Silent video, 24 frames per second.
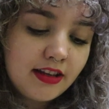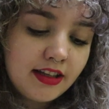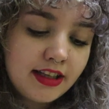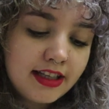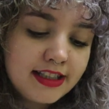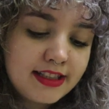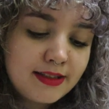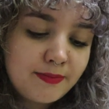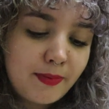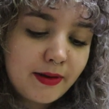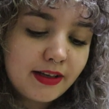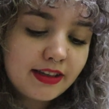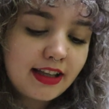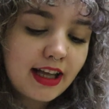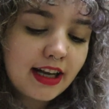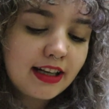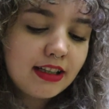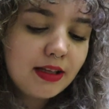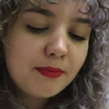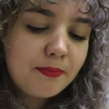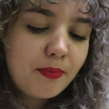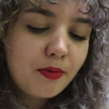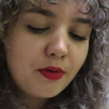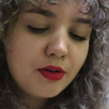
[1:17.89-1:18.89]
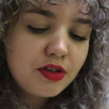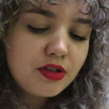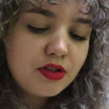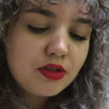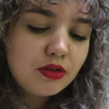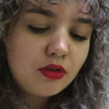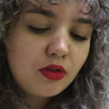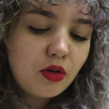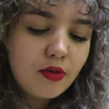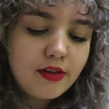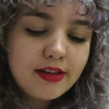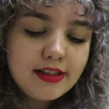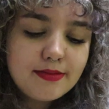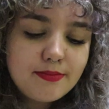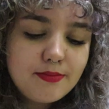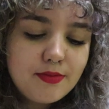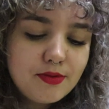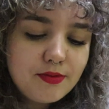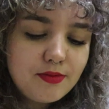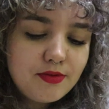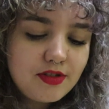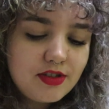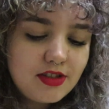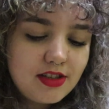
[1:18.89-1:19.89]
e despertar depois de dois
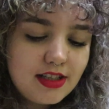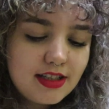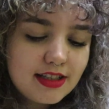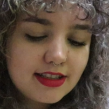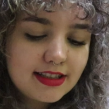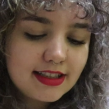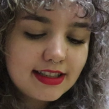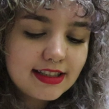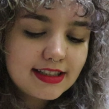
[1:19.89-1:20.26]
mil dias